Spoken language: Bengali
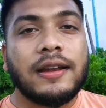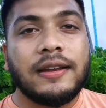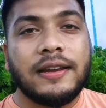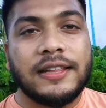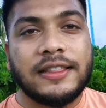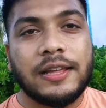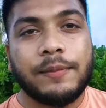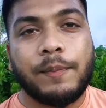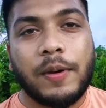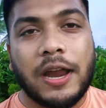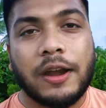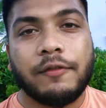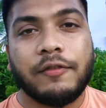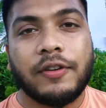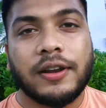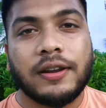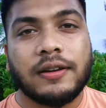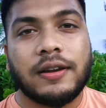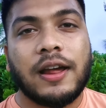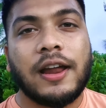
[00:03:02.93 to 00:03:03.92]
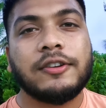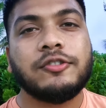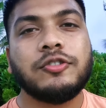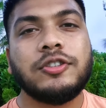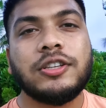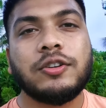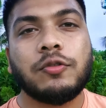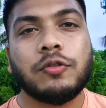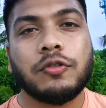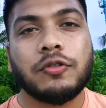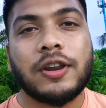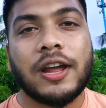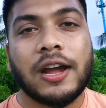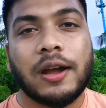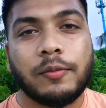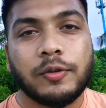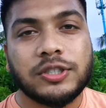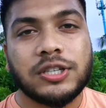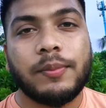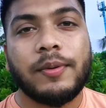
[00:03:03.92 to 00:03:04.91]
নিতে পারবেন আর যদি কোনো টাকা
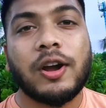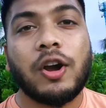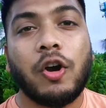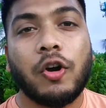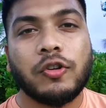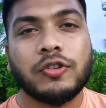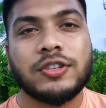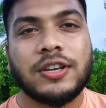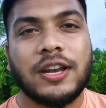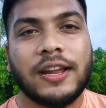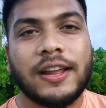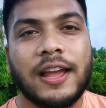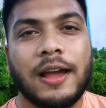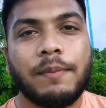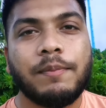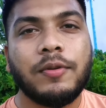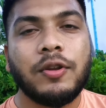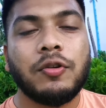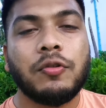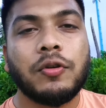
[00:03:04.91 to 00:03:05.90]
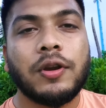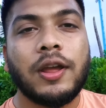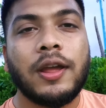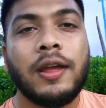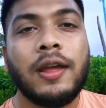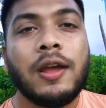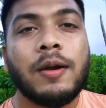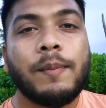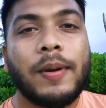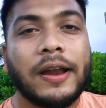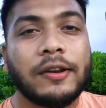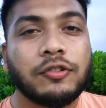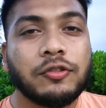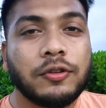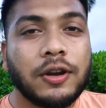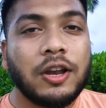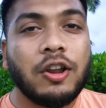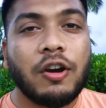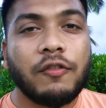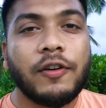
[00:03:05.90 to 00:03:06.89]
পয়সা বা খরচ লাগে আপনি ওরে
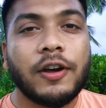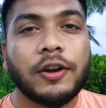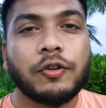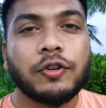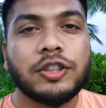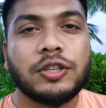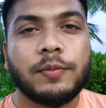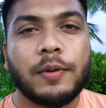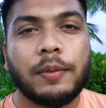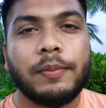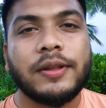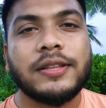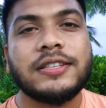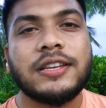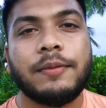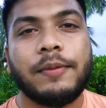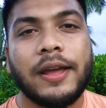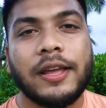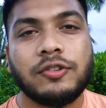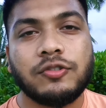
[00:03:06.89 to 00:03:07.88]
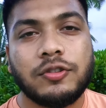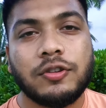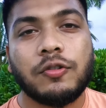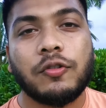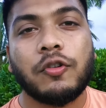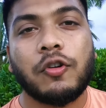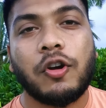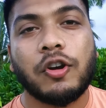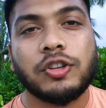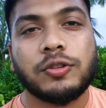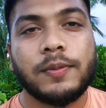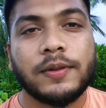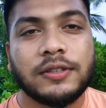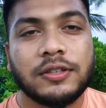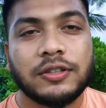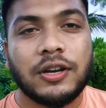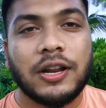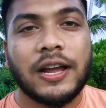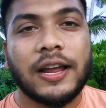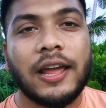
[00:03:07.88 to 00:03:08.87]
পার্সোনালি অফার করতে পারবেন যে ভাইয়া যদি কোনো খরচপত্র
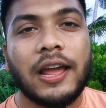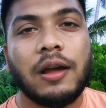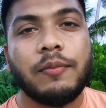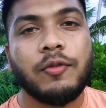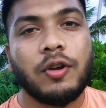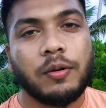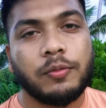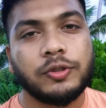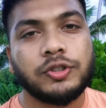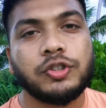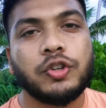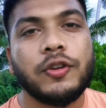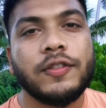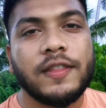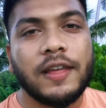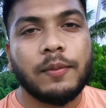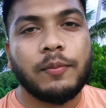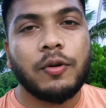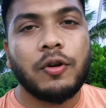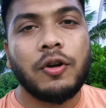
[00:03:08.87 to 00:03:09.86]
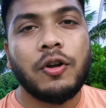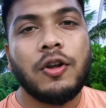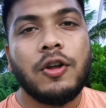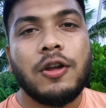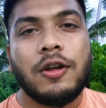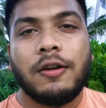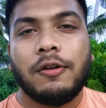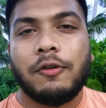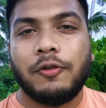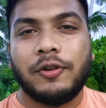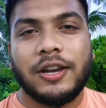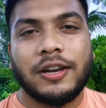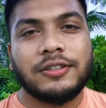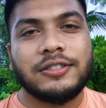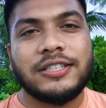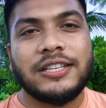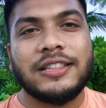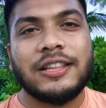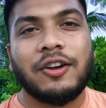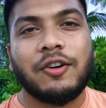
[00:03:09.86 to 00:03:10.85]
লাগে আমি অবশ্যই দেব ওটার
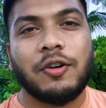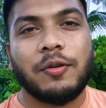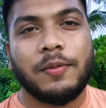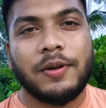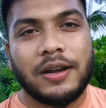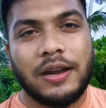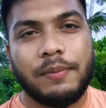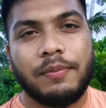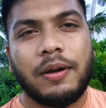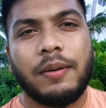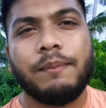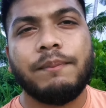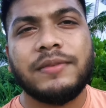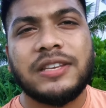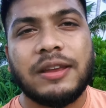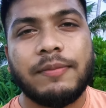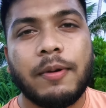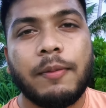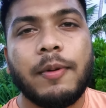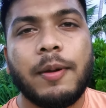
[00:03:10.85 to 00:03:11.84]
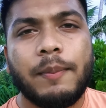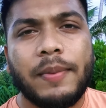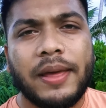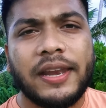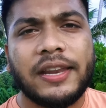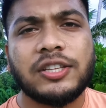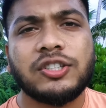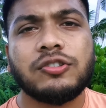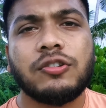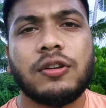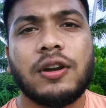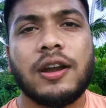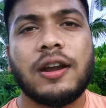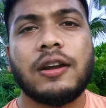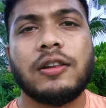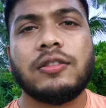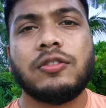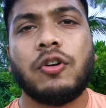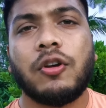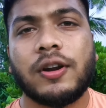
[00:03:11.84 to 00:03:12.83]
চিন্তা করবেন না বা যেভাবে ম্যানেজ করার
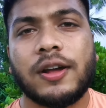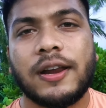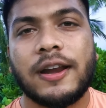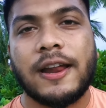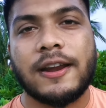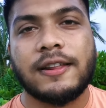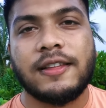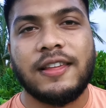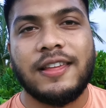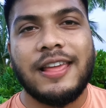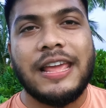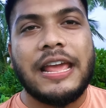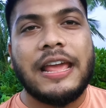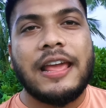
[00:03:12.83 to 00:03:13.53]
দরকার আর কি